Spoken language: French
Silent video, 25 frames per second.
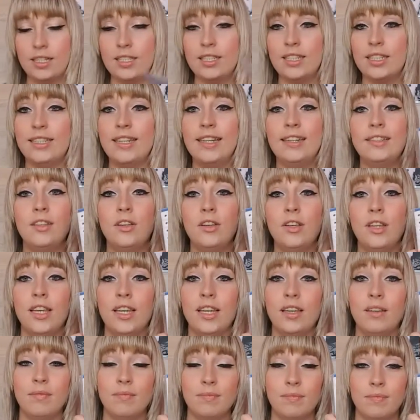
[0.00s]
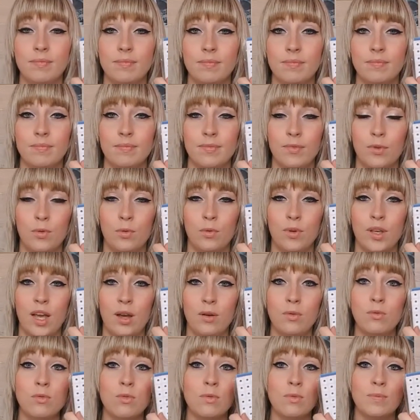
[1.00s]
j'ai des œillets au
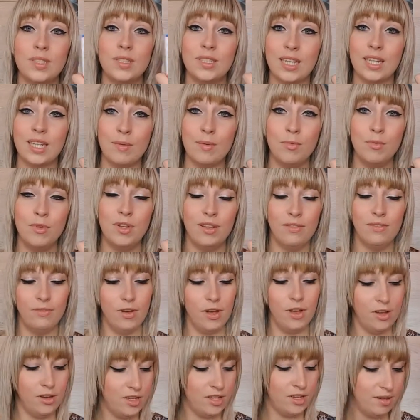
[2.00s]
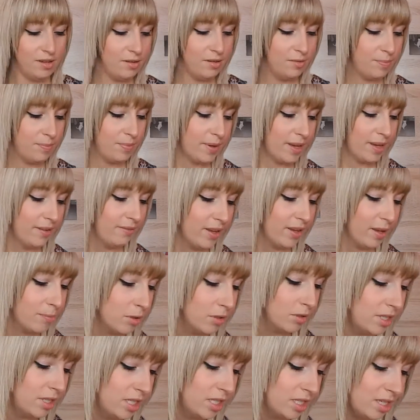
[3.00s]
cas où on me distribue des feuilles, je préfère
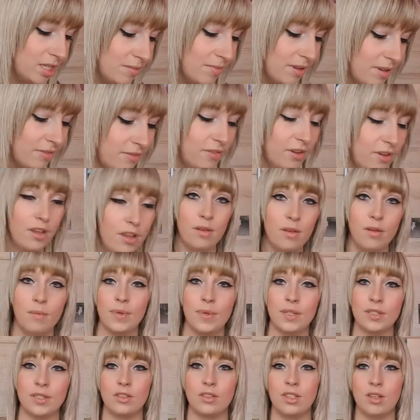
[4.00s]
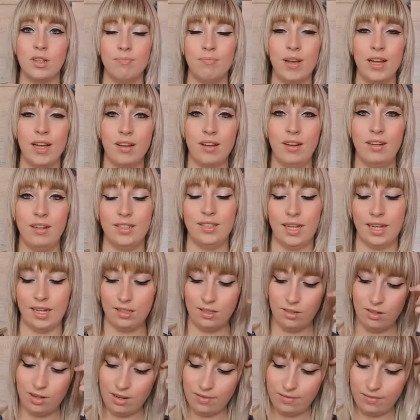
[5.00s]
protéger mes feuilles parce que j'aime pas quand elles
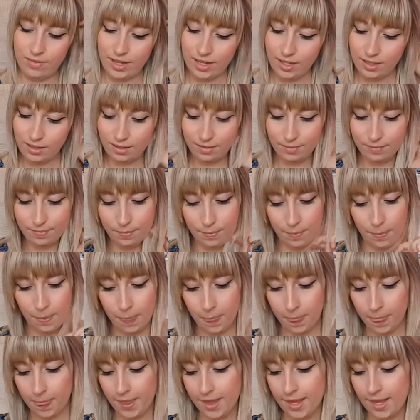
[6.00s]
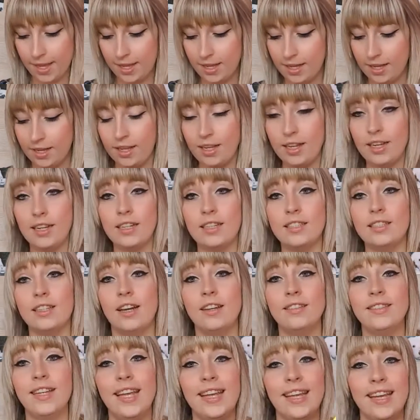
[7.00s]
s'arrachent de la farde. J'ai
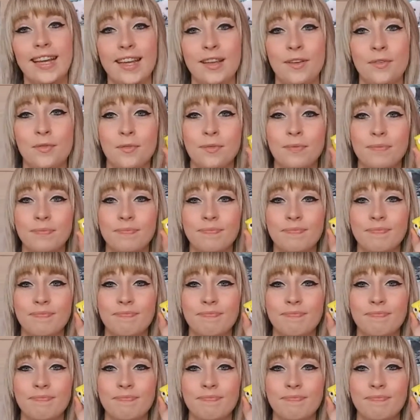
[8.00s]
un taille crayon